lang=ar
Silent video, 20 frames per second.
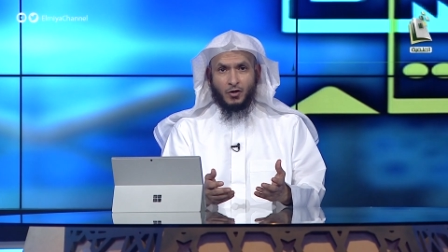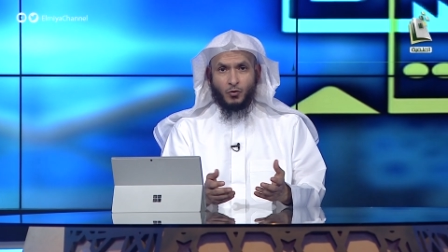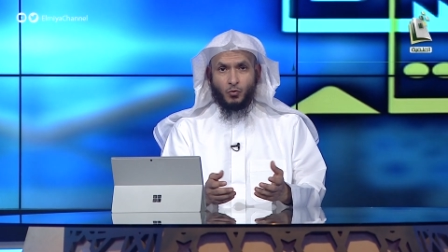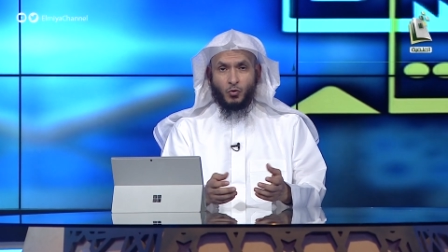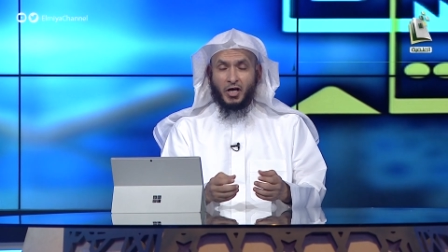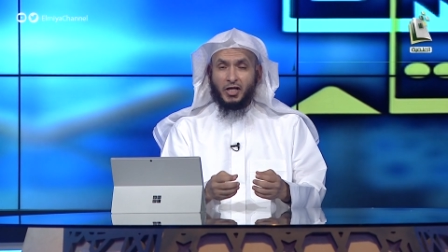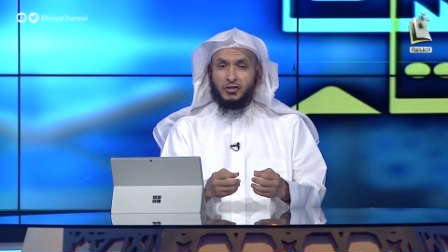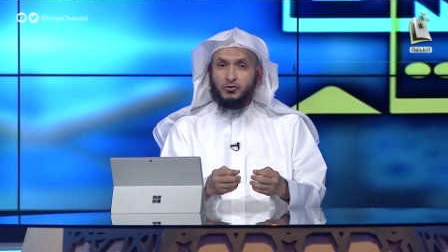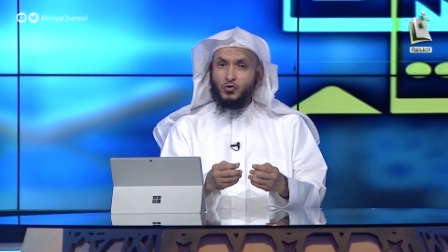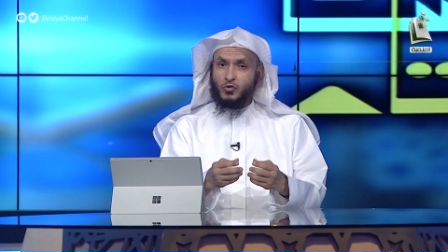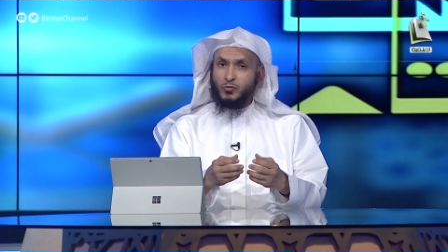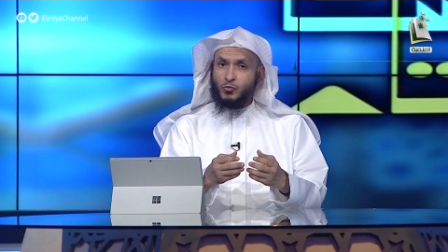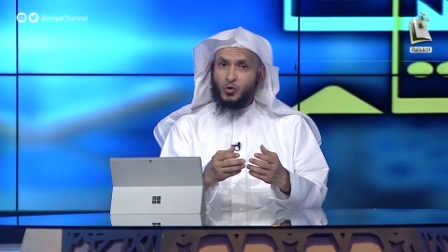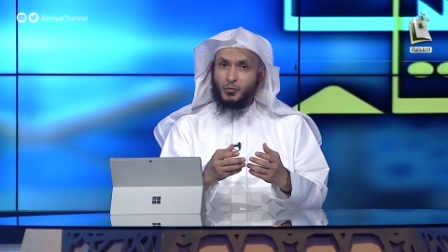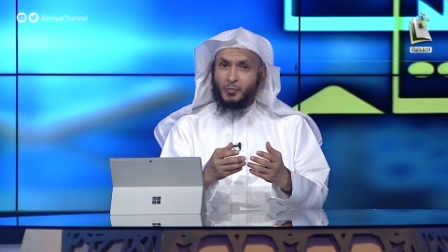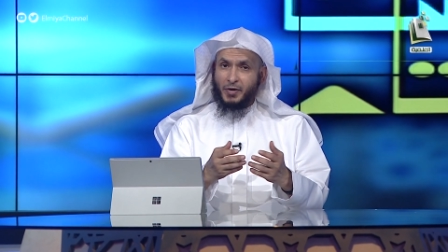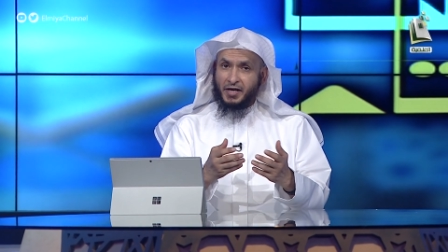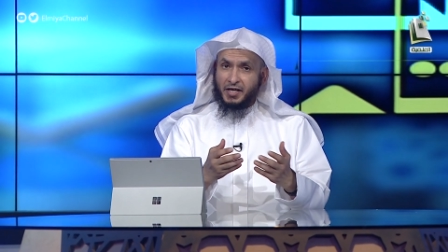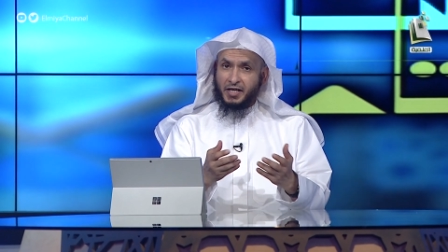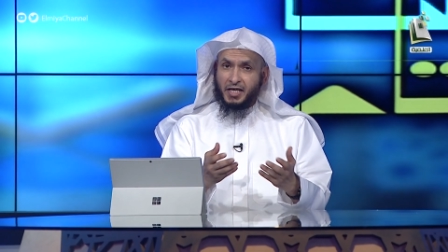ويطلب
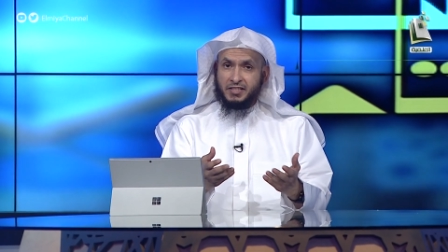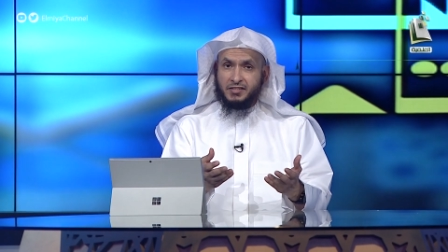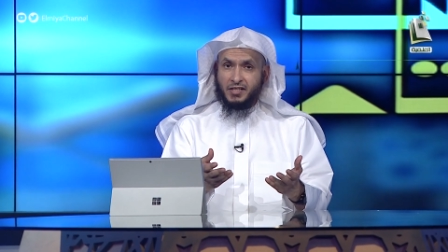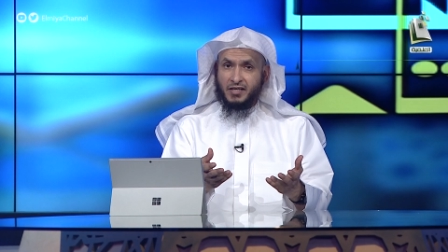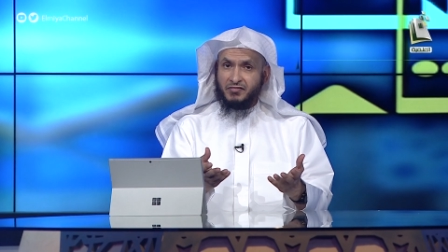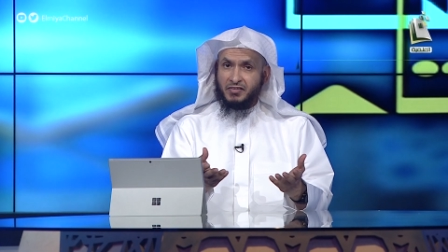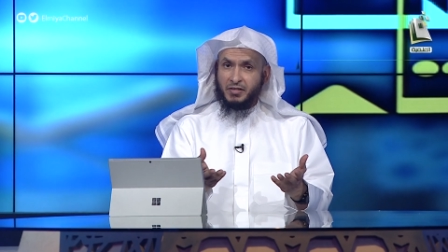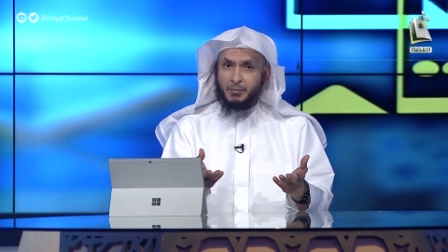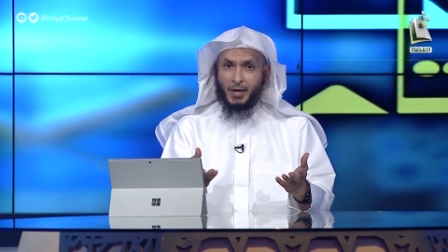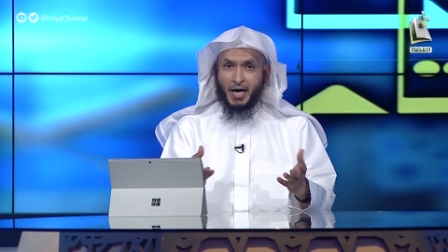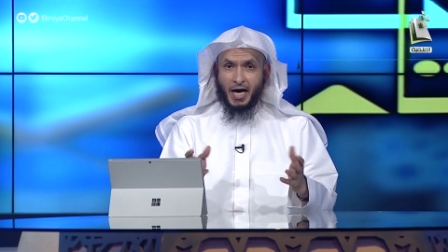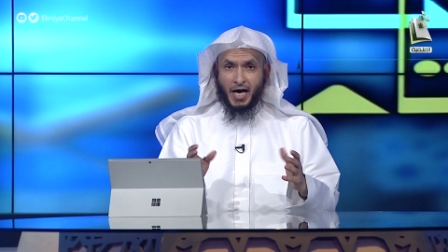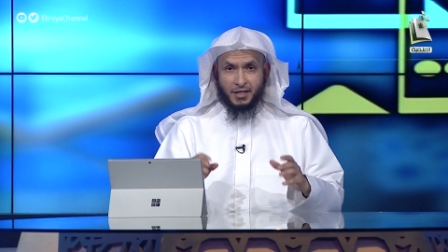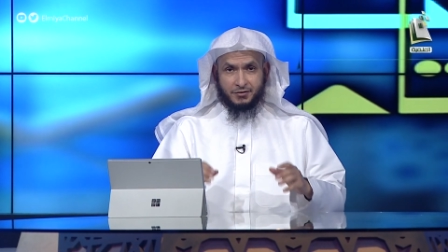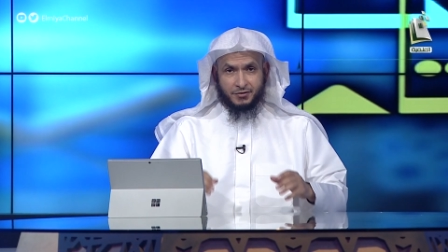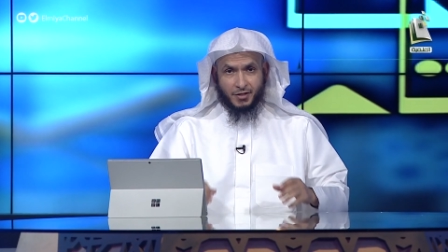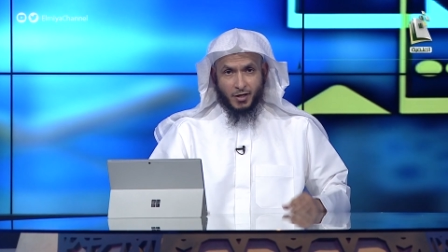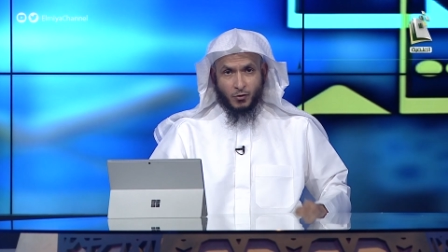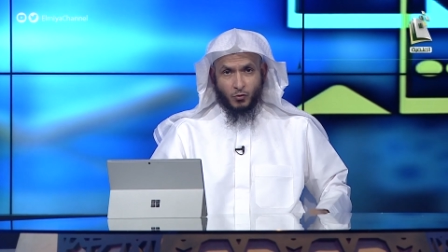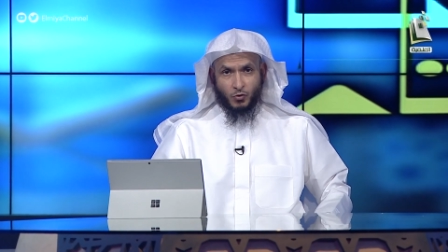البركة فيما
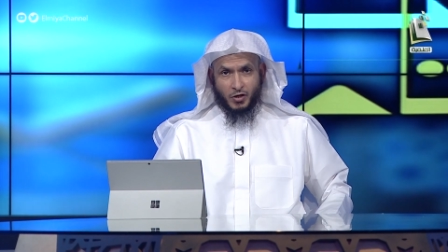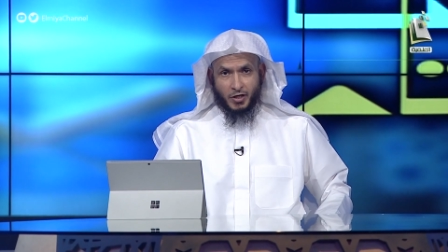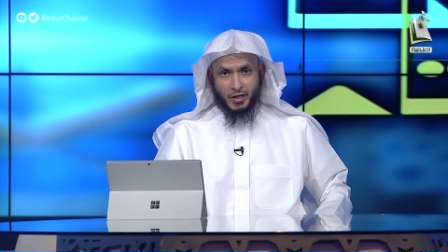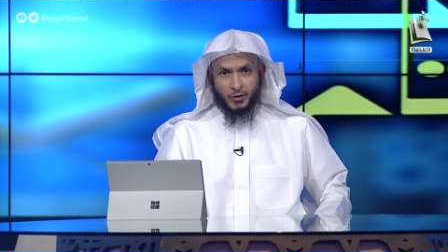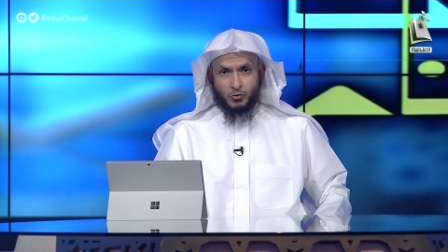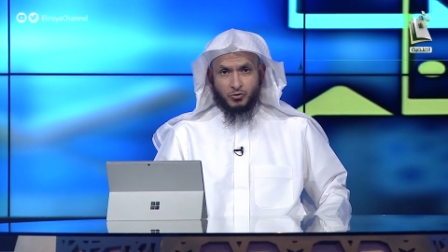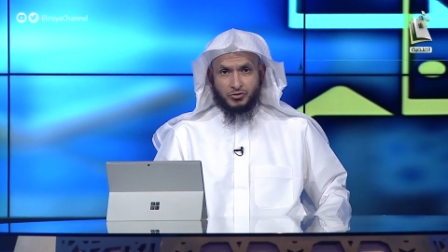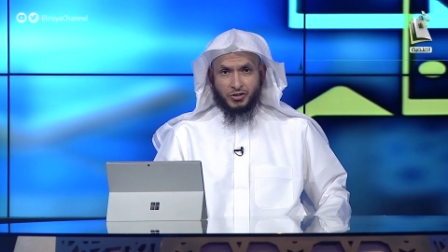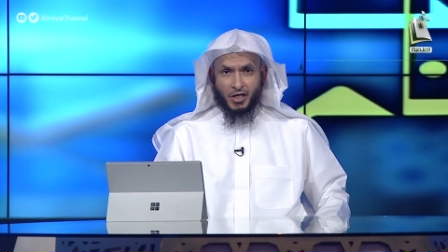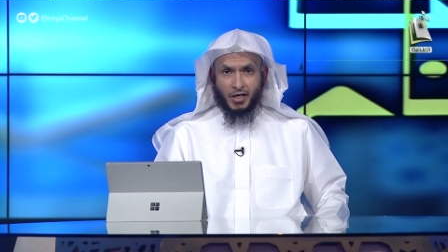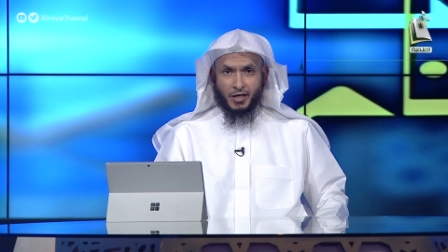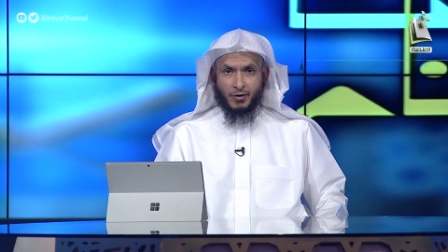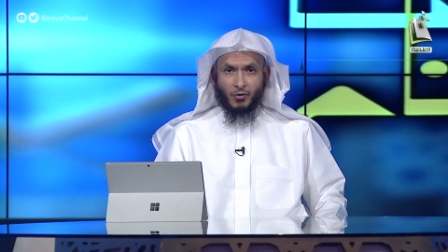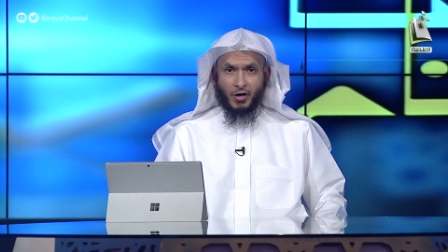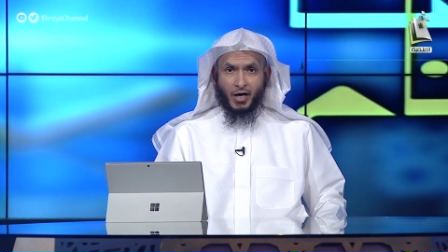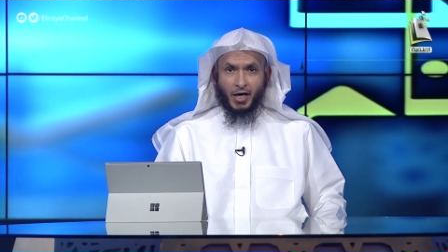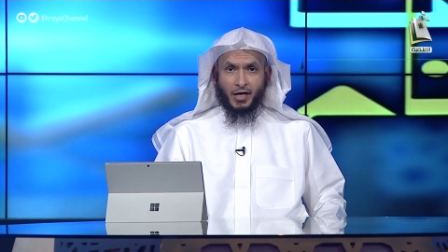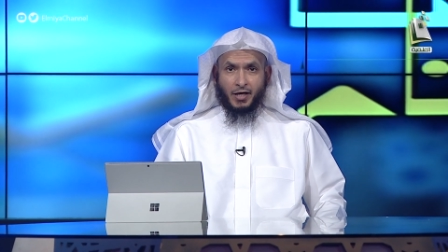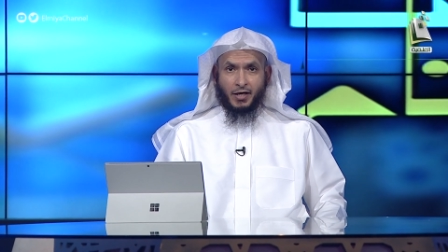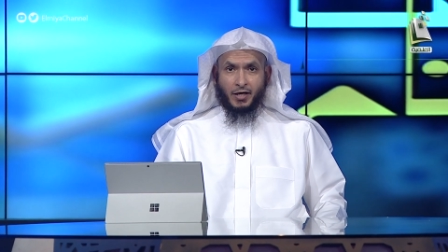أعطاه الله جل
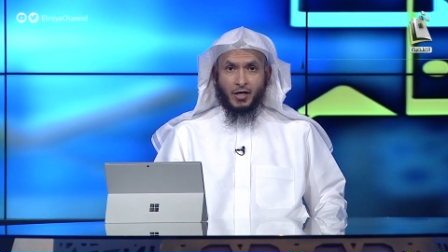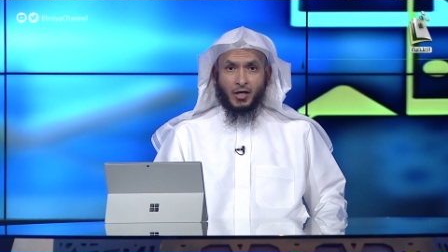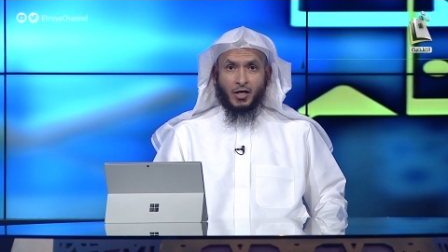وعلا